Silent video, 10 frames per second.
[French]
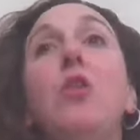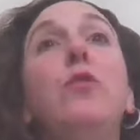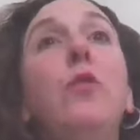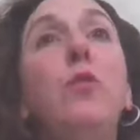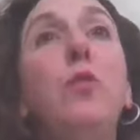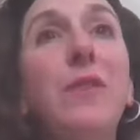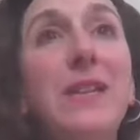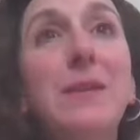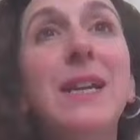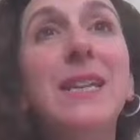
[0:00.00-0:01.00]
que ce soit
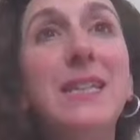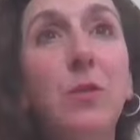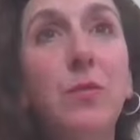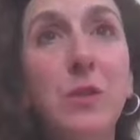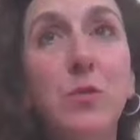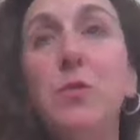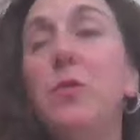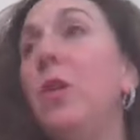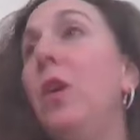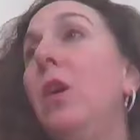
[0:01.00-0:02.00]
victime d'un accident de
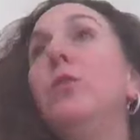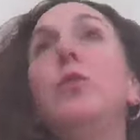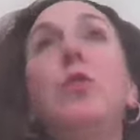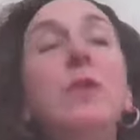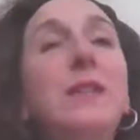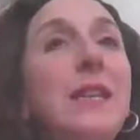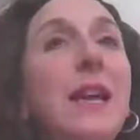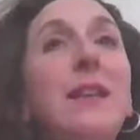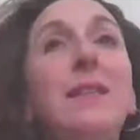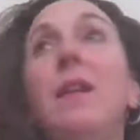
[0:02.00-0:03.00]
voiture, de
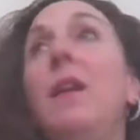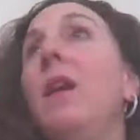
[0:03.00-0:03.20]
trottinette,